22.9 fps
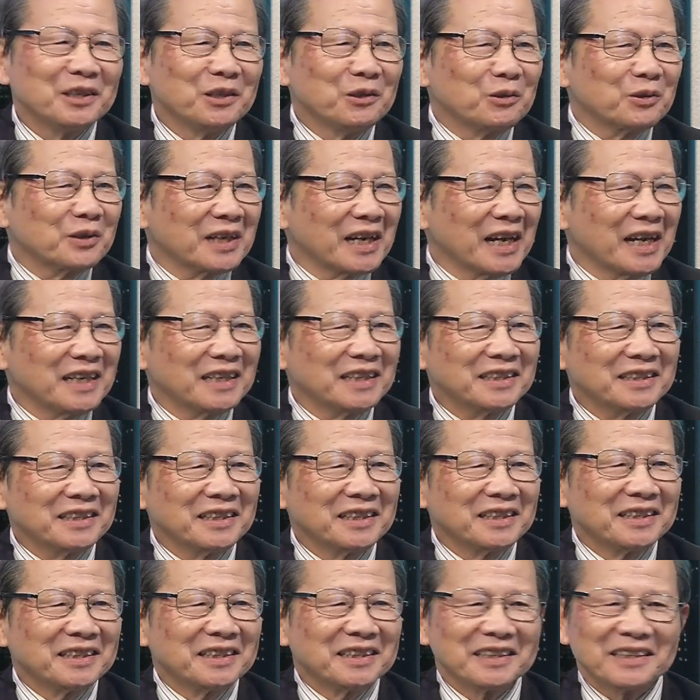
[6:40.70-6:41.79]
Ukraine
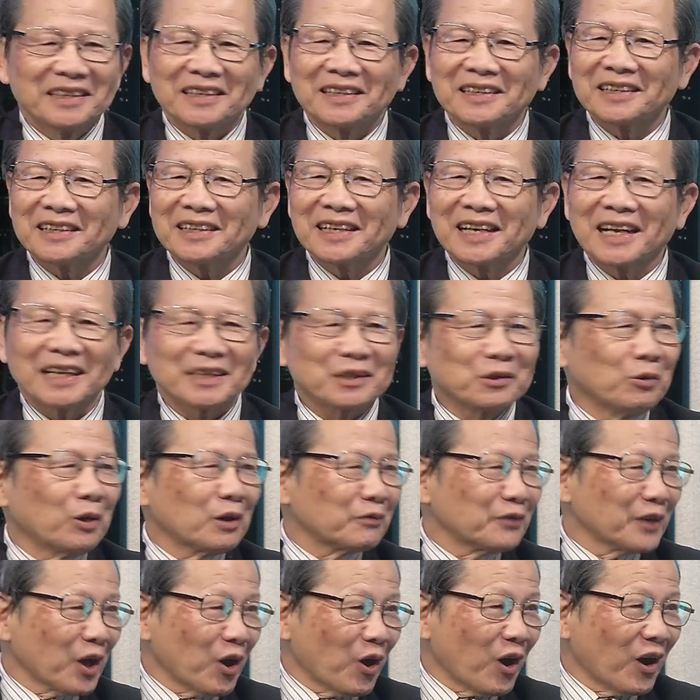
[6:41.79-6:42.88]
là
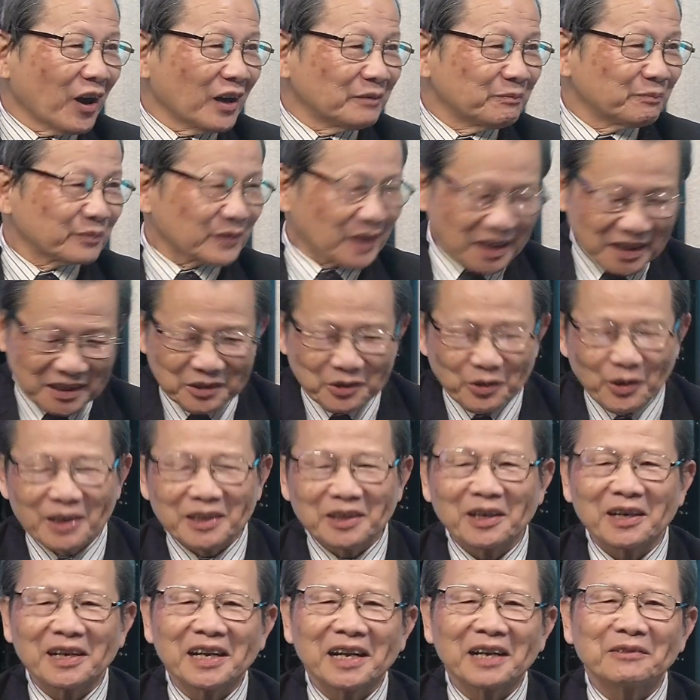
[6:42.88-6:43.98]
thuộc về họ. Dạ. Cái
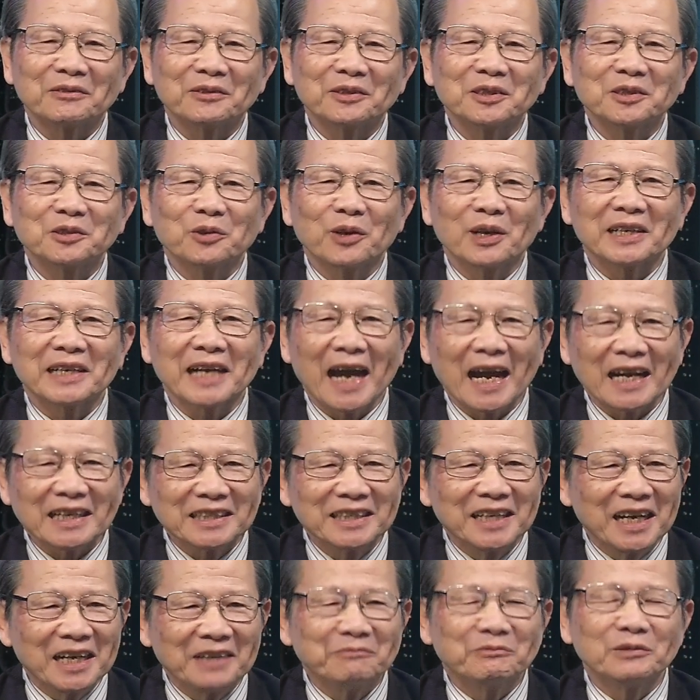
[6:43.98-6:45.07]
chuyện đó là một cái chuyện khác
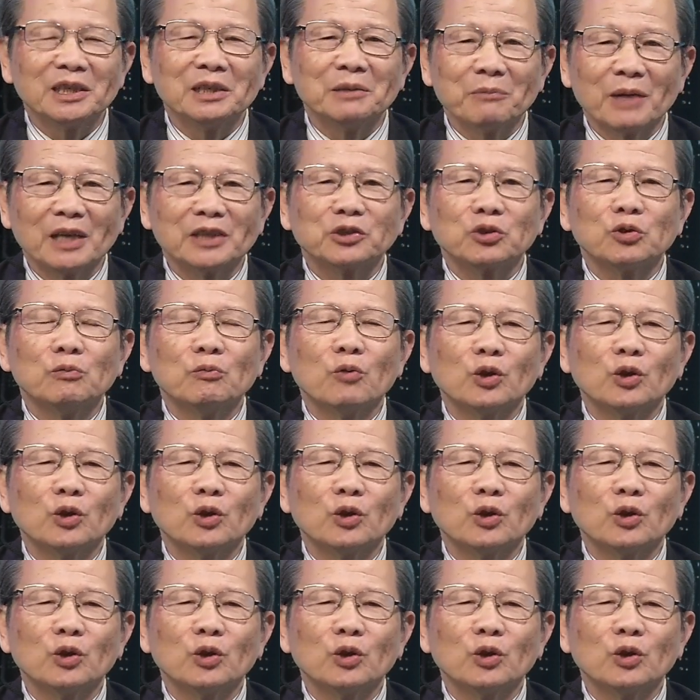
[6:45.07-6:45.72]
nữa. Nhưng mà dù